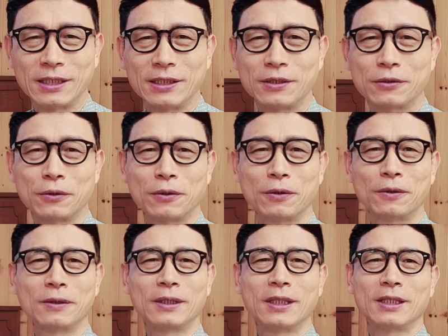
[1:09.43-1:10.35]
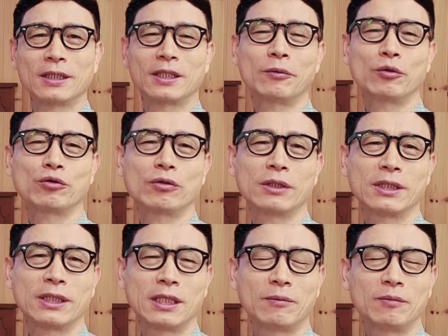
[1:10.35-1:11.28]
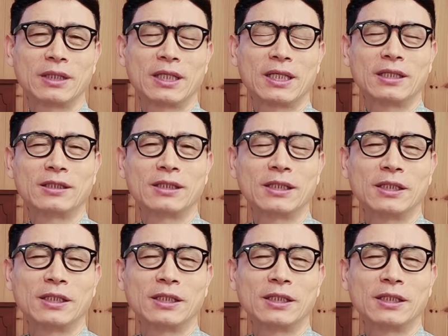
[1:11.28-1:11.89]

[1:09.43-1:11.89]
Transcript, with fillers: 이죠. 김호중을 기다립니다라는